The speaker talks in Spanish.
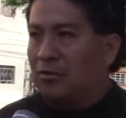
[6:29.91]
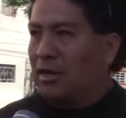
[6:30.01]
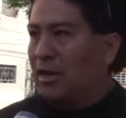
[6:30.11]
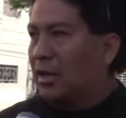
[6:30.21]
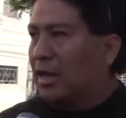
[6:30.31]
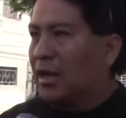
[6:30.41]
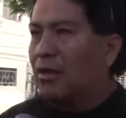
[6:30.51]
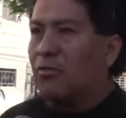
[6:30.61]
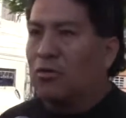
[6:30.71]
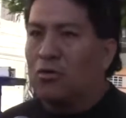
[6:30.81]
Dar la cara
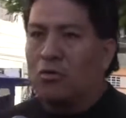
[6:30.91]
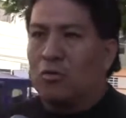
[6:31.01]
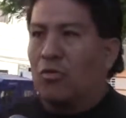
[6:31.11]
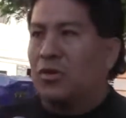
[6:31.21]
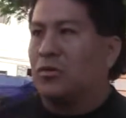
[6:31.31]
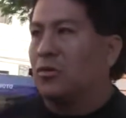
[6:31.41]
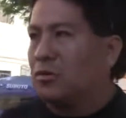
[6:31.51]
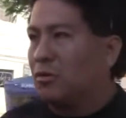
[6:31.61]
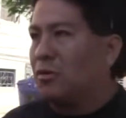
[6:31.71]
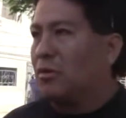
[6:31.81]
como yo lo demuestro,
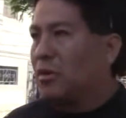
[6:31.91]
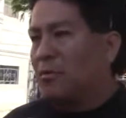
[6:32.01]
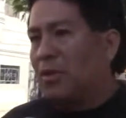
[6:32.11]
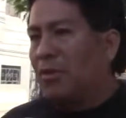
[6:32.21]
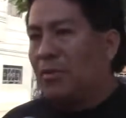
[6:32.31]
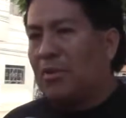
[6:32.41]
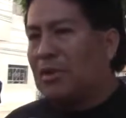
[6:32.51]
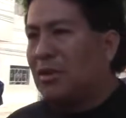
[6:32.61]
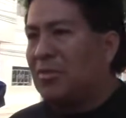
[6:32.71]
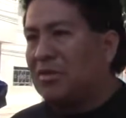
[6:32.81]
¿no? Pero
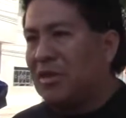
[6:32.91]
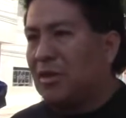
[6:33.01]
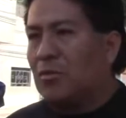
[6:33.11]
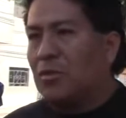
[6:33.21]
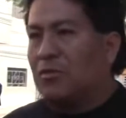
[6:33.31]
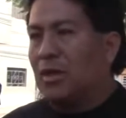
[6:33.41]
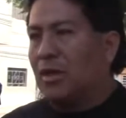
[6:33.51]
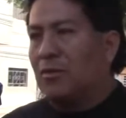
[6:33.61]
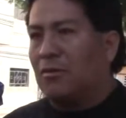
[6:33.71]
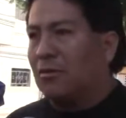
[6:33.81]
lamentablemente dejémoslos
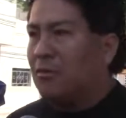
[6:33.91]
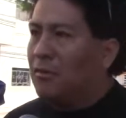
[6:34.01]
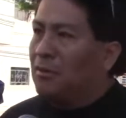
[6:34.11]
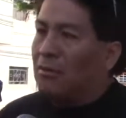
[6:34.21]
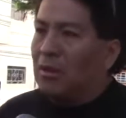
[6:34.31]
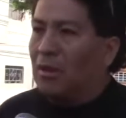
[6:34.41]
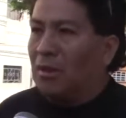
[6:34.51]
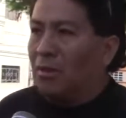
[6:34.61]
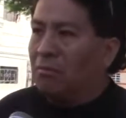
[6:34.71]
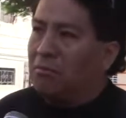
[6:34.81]
ahí, ¿no?
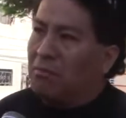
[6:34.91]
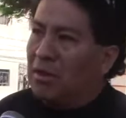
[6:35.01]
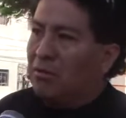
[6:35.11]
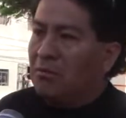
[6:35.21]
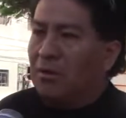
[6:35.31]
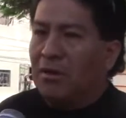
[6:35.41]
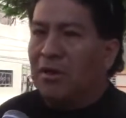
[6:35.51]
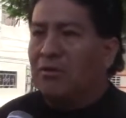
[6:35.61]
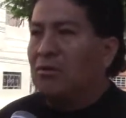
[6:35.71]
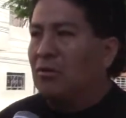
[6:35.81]
Eh, bueno,
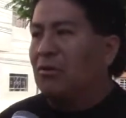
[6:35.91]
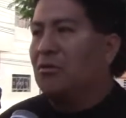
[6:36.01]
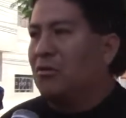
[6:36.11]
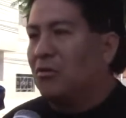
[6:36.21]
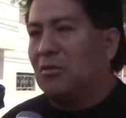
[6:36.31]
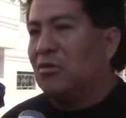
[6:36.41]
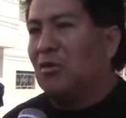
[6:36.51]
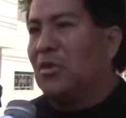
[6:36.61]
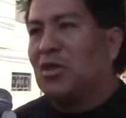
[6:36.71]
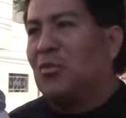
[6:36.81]
eso no, no, no, no,
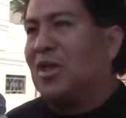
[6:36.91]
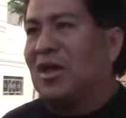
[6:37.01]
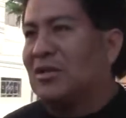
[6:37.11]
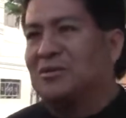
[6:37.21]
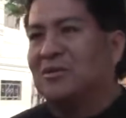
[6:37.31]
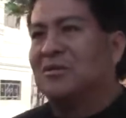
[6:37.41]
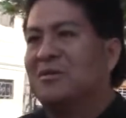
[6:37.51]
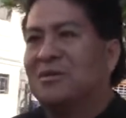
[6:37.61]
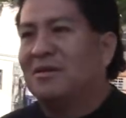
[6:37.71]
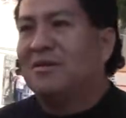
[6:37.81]
me, da cuenta. No
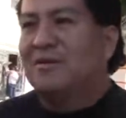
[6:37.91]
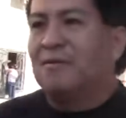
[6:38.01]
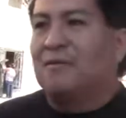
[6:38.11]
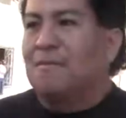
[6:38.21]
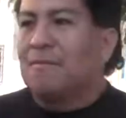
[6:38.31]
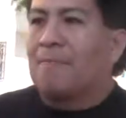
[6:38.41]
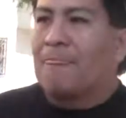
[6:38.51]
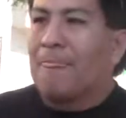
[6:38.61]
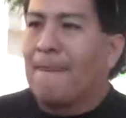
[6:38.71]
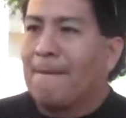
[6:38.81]
te, no te
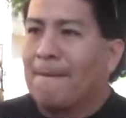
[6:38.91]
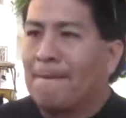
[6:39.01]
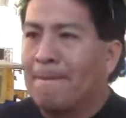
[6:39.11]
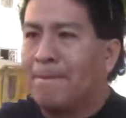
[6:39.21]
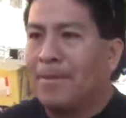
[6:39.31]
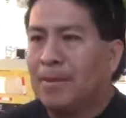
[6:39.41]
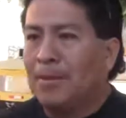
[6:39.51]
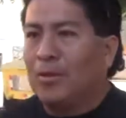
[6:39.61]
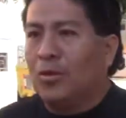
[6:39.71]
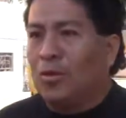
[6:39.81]
arrepientes de haber hecho este
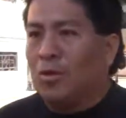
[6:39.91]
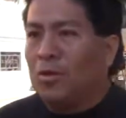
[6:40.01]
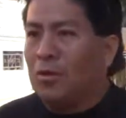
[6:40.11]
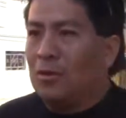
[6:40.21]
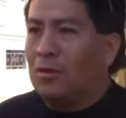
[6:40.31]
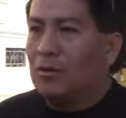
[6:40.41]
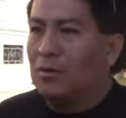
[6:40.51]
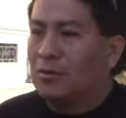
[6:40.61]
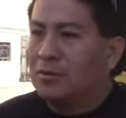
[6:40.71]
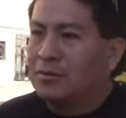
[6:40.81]
video, de
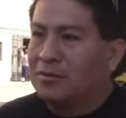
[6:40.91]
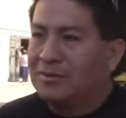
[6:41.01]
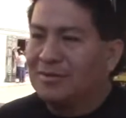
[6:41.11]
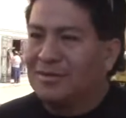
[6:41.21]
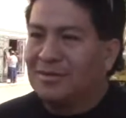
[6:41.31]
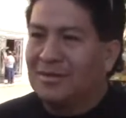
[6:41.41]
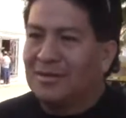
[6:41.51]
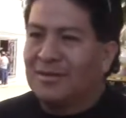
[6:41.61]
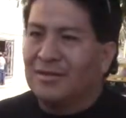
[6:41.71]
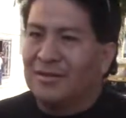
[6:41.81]
trapear con la camiseta del
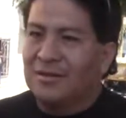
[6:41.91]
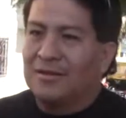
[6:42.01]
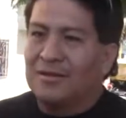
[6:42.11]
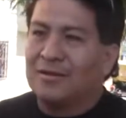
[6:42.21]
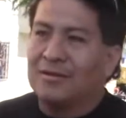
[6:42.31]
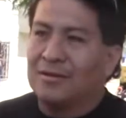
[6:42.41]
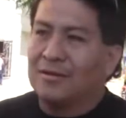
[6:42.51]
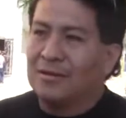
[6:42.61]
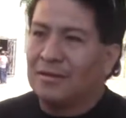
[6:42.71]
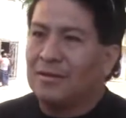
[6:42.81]
partido donde tú pues
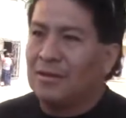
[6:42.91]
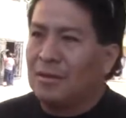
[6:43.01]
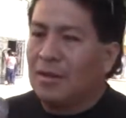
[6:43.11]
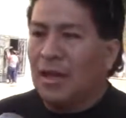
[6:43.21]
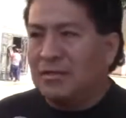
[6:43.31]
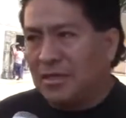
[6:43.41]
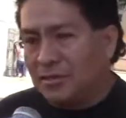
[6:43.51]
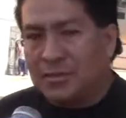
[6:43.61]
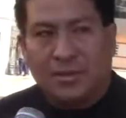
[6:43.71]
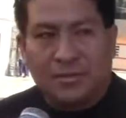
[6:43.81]
serviste. Así
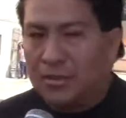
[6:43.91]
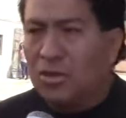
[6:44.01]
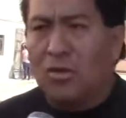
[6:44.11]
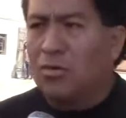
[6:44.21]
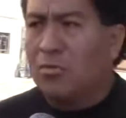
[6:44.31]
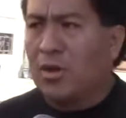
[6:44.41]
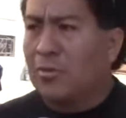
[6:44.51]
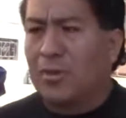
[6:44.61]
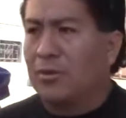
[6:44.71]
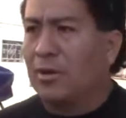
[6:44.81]
es, así es. No, no me
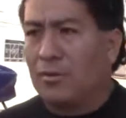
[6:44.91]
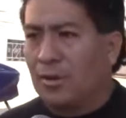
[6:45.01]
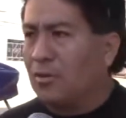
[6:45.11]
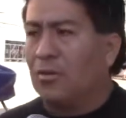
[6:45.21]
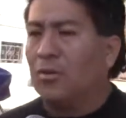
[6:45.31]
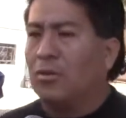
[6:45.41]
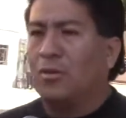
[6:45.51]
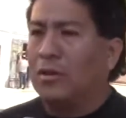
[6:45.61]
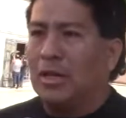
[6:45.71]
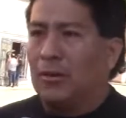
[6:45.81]
arrepiento, la verdad no.
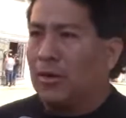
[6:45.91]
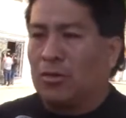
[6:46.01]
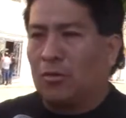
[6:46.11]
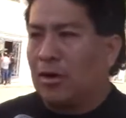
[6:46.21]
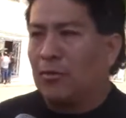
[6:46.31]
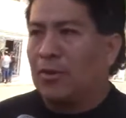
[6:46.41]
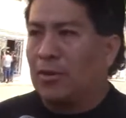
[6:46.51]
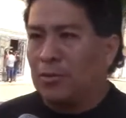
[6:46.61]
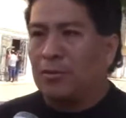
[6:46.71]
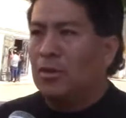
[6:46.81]
La verdad no me
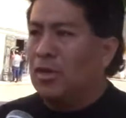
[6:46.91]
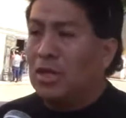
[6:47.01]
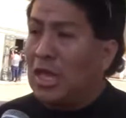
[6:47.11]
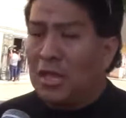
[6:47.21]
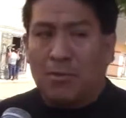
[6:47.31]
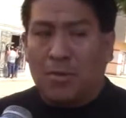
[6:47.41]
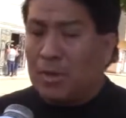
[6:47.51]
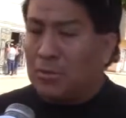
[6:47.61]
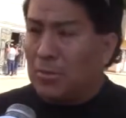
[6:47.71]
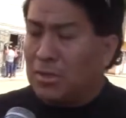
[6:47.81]
arrepiento. Y nadie me ha
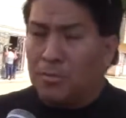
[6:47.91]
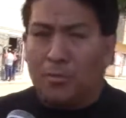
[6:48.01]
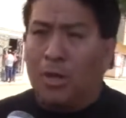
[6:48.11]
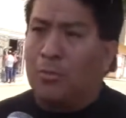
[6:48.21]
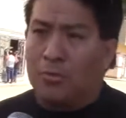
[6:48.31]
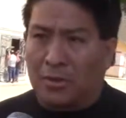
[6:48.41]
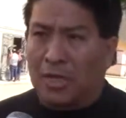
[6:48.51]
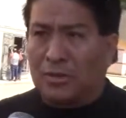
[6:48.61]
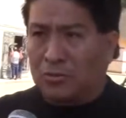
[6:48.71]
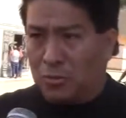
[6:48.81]
manipulado por si
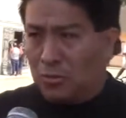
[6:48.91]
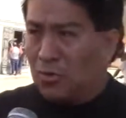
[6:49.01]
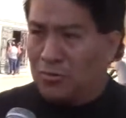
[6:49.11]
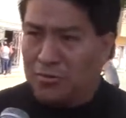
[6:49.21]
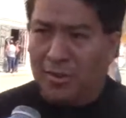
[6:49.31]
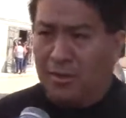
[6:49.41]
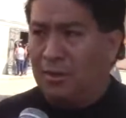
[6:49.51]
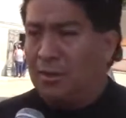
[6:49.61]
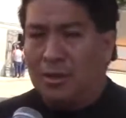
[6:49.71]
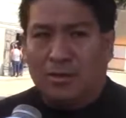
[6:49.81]
acaso, ojo que sea.
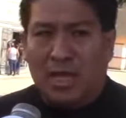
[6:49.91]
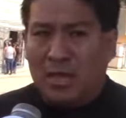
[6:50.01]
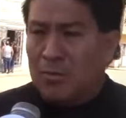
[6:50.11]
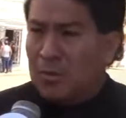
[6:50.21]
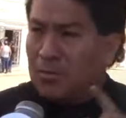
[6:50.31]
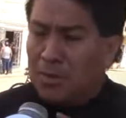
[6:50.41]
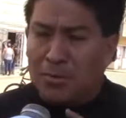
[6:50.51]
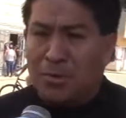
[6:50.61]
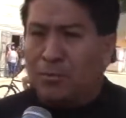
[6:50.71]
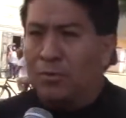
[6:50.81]
Nadie me, ha
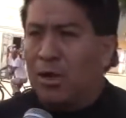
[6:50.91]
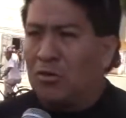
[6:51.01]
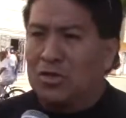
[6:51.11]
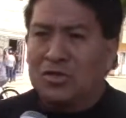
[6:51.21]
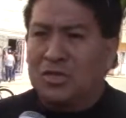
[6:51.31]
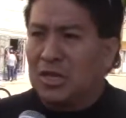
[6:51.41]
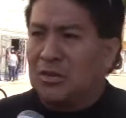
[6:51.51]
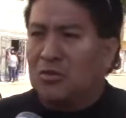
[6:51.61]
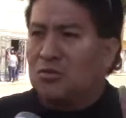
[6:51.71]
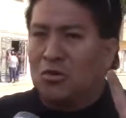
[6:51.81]
manipulado, ni siquiera
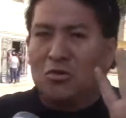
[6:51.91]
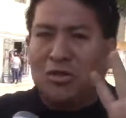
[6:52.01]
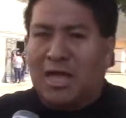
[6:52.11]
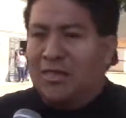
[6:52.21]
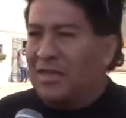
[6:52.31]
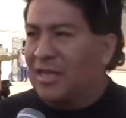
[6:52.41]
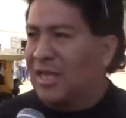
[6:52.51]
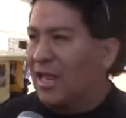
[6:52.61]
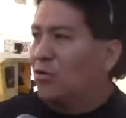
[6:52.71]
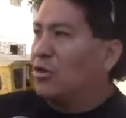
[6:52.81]
yo estoy con nadie que
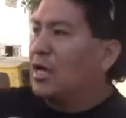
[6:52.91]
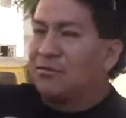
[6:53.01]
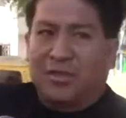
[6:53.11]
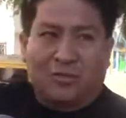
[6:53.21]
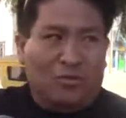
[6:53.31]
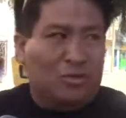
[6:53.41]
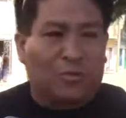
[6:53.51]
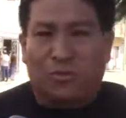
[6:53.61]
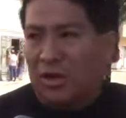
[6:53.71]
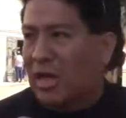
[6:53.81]
hace esto, esto
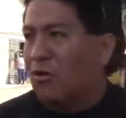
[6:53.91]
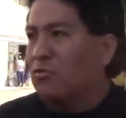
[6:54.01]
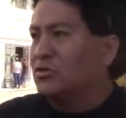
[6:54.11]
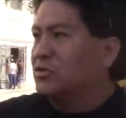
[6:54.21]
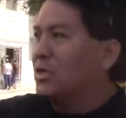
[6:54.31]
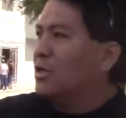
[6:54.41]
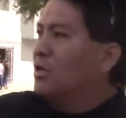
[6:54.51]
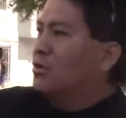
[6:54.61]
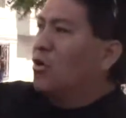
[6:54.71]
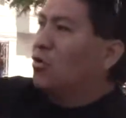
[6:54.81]
por acá, como muchos dicen,
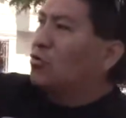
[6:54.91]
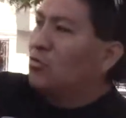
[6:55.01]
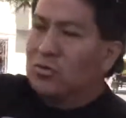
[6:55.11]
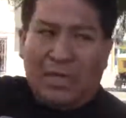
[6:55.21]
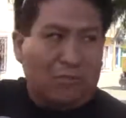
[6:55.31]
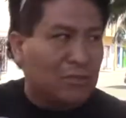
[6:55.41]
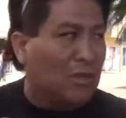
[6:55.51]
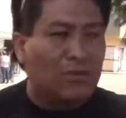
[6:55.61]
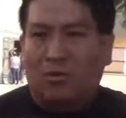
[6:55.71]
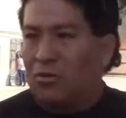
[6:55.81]
no, tú estás
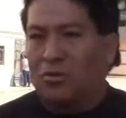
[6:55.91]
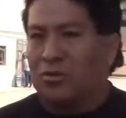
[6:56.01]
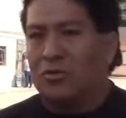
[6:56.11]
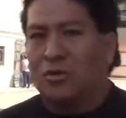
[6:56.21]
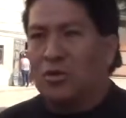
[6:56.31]
juntado, no, no señor.